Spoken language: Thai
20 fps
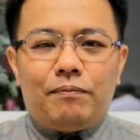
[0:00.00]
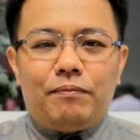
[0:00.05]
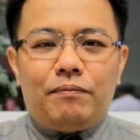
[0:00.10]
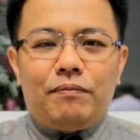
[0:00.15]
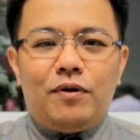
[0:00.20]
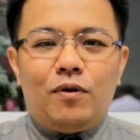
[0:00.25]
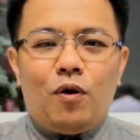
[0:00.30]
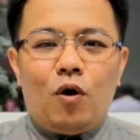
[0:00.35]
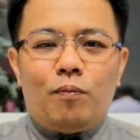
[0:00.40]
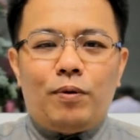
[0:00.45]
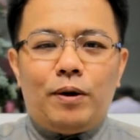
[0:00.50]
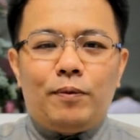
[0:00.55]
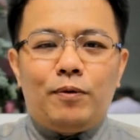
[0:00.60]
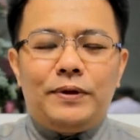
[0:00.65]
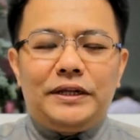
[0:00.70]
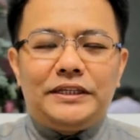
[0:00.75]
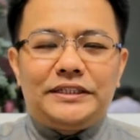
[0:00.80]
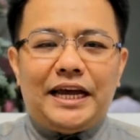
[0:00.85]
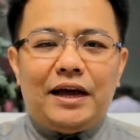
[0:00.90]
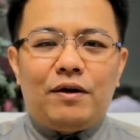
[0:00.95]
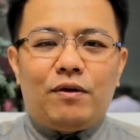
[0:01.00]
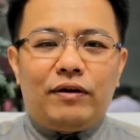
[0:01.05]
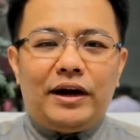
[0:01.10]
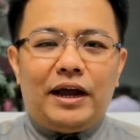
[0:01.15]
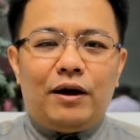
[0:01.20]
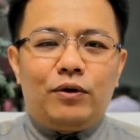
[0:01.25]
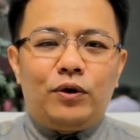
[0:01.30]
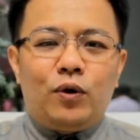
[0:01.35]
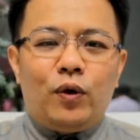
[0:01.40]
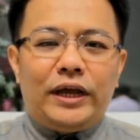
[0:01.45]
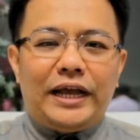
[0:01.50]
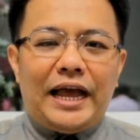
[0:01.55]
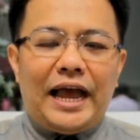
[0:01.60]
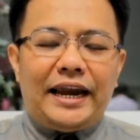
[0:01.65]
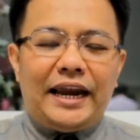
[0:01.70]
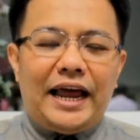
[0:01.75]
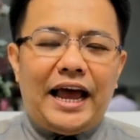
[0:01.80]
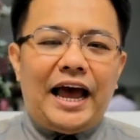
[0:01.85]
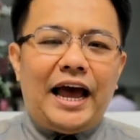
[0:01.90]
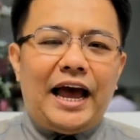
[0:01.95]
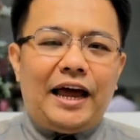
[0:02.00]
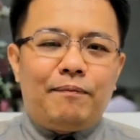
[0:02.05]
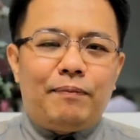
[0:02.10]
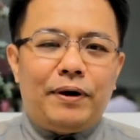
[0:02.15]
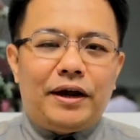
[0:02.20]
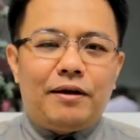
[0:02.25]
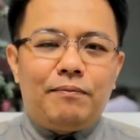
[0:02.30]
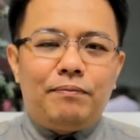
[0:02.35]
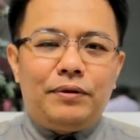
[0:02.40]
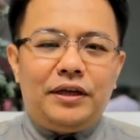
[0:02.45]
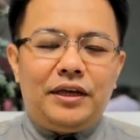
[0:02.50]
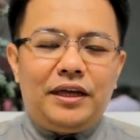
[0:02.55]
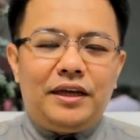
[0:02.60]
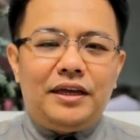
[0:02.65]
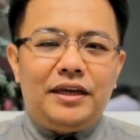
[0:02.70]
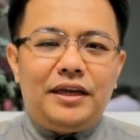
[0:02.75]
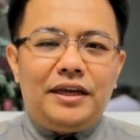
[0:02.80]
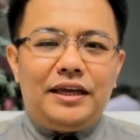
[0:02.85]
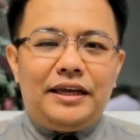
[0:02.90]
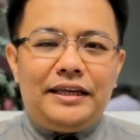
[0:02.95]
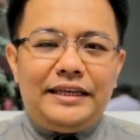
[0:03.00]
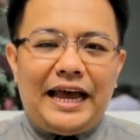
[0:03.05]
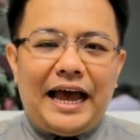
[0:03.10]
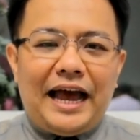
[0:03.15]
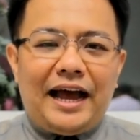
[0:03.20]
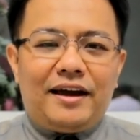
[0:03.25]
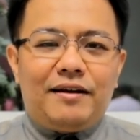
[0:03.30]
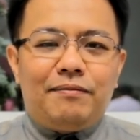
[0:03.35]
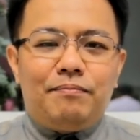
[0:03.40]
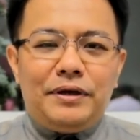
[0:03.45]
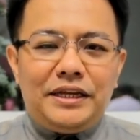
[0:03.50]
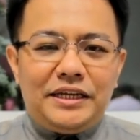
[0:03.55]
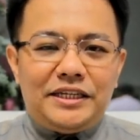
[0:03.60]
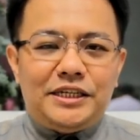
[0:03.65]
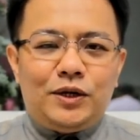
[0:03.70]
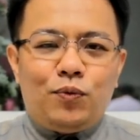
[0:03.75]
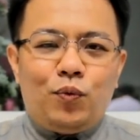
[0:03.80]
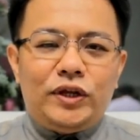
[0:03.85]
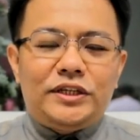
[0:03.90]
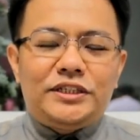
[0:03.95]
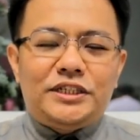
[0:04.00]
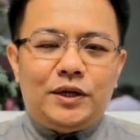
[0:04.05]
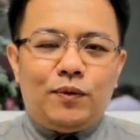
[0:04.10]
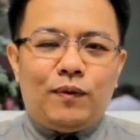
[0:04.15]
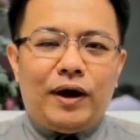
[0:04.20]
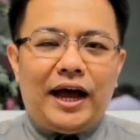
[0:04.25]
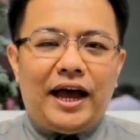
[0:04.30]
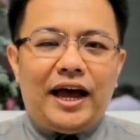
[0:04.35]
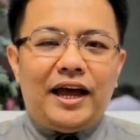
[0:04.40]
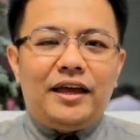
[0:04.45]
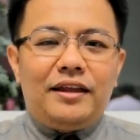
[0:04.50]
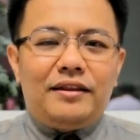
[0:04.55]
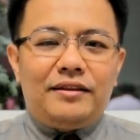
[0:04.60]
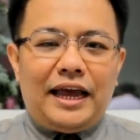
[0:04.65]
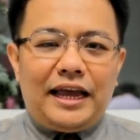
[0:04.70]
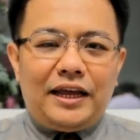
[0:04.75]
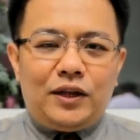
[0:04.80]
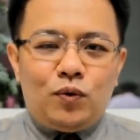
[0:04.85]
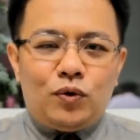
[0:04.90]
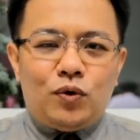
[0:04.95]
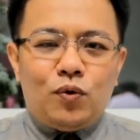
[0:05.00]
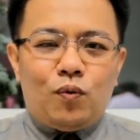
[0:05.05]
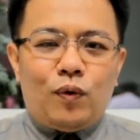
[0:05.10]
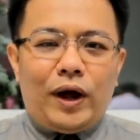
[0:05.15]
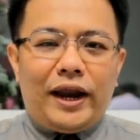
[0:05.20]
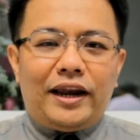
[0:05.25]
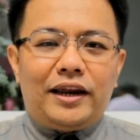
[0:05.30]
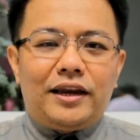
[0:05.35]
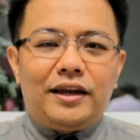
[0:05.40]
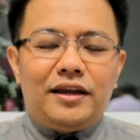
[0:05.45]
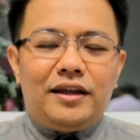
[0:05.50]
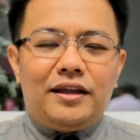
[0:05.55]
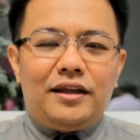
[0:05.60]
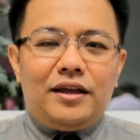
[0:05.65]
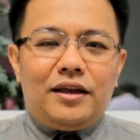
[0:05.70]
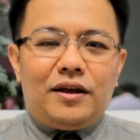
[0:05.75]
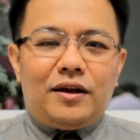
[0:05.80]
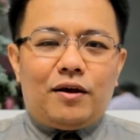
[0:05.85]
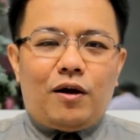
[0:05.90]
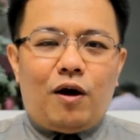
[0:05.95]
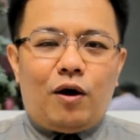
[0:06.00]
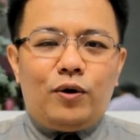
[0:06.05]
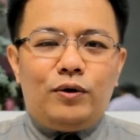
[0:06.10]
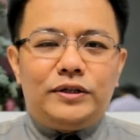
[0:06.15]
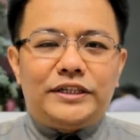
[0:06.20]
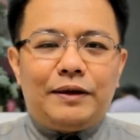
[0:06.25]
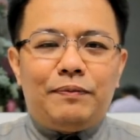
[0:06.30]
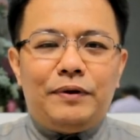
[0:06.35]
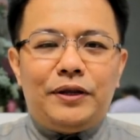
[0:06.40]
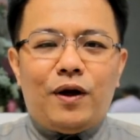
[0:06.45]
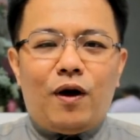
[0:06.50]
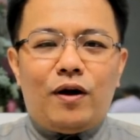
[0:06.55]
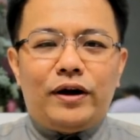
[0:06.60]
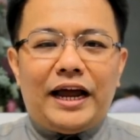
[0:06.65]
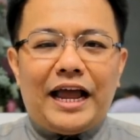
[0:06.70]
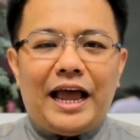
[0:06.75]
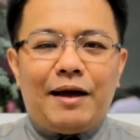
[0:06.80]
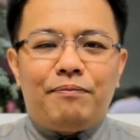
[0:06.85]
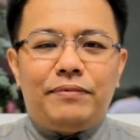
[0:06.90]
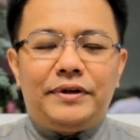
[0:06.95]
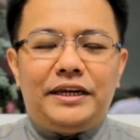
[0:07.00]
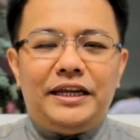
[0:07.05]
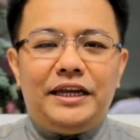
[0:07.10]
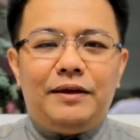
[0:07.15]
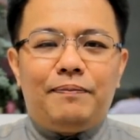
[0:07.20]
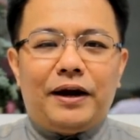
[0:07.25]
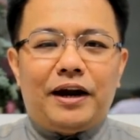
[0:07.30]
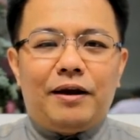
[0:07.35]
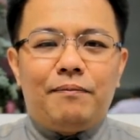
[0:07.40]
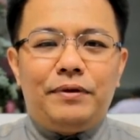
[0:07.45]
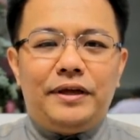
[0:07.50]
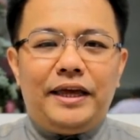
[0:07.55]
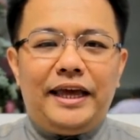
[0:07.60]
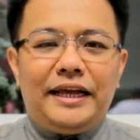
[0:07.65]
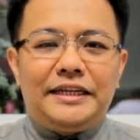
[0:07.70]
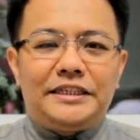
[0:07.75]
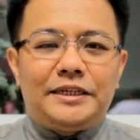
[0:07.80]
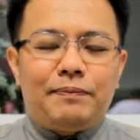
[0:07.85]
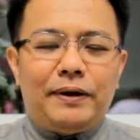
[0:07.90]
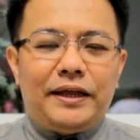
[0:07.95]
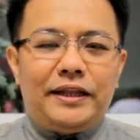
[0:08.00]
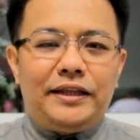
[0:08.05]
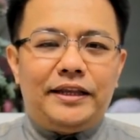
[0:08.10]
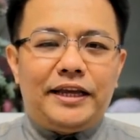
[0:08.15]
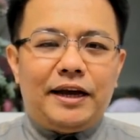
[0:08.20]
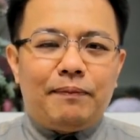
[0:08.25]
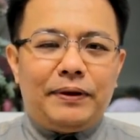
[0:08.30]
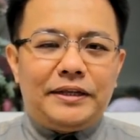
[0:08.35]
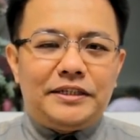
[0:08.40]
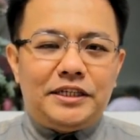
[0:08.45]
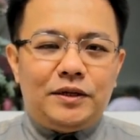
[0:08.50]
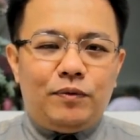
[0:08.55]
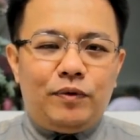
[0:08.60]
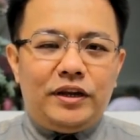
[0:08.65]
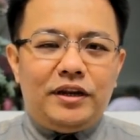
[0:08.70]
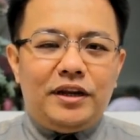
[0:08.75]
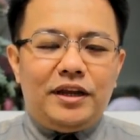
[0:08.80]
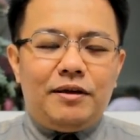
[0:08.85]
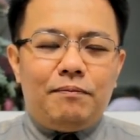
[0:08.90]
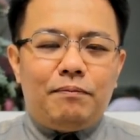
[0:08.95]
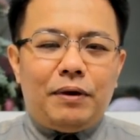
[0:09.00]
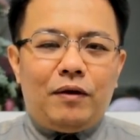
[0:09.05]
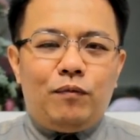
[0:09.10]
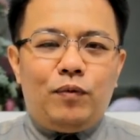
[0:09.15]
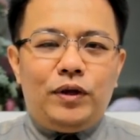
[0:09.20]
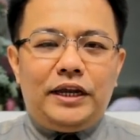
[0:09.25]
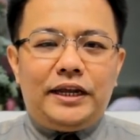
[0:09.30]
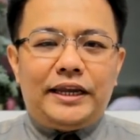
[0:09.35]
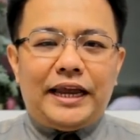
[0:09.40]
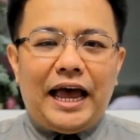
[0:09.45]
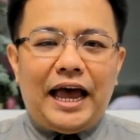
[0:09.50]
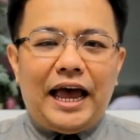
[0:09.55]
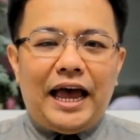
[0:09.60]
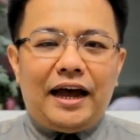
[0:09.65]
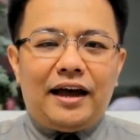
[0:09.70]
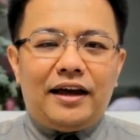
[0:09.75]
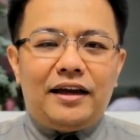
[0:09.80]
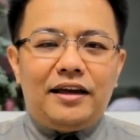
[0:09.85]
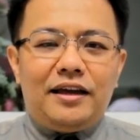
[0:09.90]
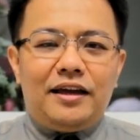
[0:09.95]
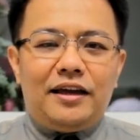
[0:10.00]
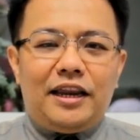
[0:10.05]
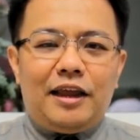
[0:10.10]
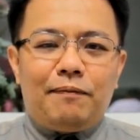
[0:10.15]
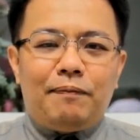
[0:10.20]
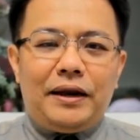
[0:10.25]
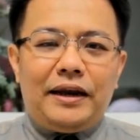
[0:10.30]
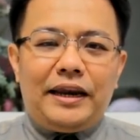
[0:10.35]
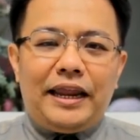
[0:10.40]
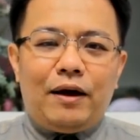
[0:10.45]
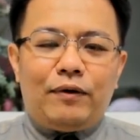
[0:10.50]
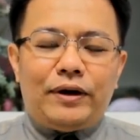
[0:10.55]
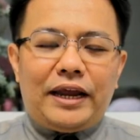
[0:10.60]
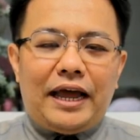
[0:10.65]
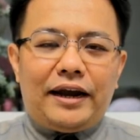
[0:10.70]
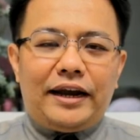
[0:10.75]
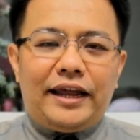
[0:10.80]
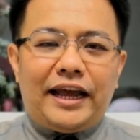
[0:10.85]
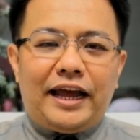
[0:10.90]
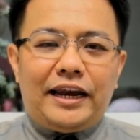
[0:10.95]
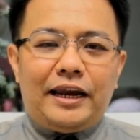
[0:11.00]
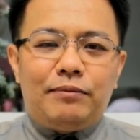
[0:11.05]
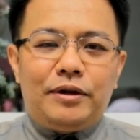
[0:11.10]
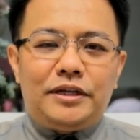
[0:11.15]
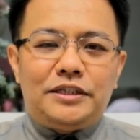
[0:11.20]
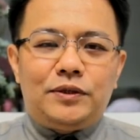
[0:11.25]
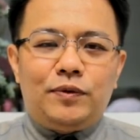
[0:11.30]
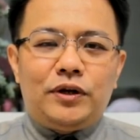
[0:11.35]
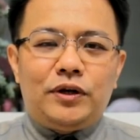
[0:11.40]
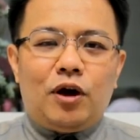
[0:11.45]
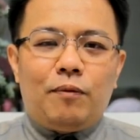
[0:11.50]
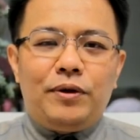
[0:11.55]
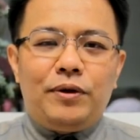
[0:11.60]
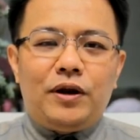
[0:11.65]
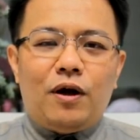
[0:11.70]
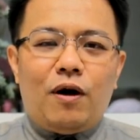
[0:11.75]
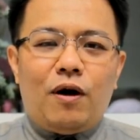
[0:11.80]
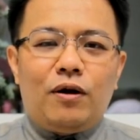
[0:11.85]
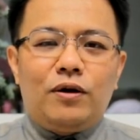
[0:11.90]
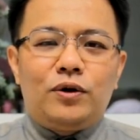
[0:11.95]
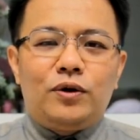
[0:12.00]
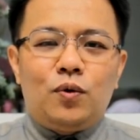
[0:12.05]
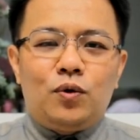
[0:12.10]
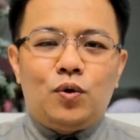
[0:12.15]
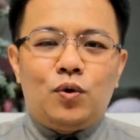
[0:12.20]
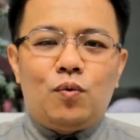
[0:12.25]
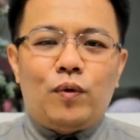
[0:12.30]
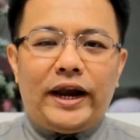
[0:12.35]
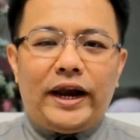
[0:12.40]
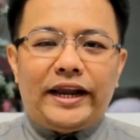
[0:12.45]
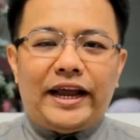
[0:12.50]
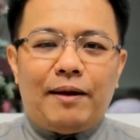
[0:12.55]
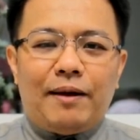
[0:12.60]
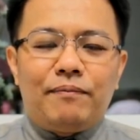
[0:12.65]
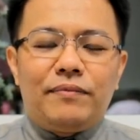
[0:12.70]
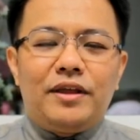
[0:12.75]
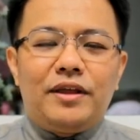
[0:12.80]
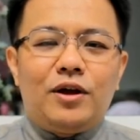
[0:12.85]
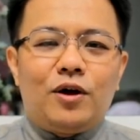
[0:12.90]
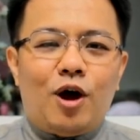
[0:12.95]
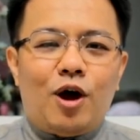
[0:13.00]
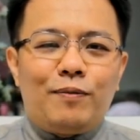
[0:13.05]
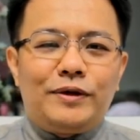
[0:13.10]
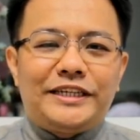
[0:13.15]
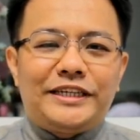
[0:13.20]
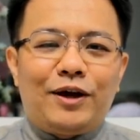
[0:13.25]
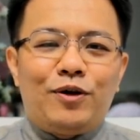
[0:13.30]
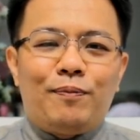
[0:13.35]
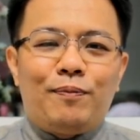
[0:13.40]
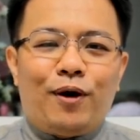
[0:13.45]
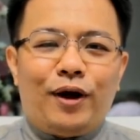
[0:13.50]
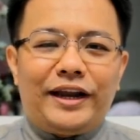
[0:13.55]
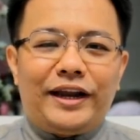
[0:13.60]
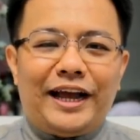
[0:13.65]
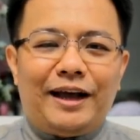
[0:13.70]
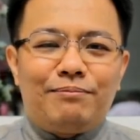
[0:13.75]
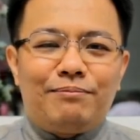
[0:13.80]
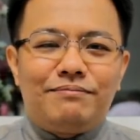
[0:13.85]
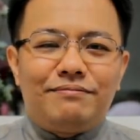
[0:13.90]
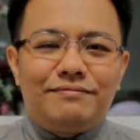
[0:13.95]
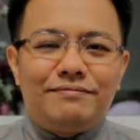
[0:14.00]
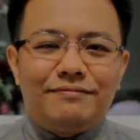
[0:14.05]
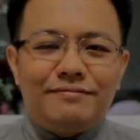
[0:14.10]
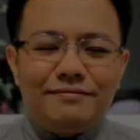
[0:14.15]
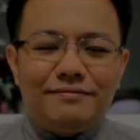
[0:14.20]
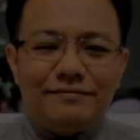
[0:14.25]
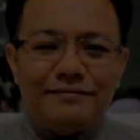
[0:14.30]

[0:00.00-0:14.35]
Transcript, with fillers: งองค์พระผู้เป็นเจ้าของเรา โดยการอ่านพระคัมภีร์อย่างมีชีวิตชีวาในทุกๆวัน ขอหนุนใจพี่น้องนะครับที่พระคัมภีร์เองจะเป็นยังเป็นชีวิตเป็นวิถีทาง และเป็นแนวทางในการดำเนินชีวิตของพี่น้องทุกๆวันครับ ขอพระเจ้าอวยพรครับ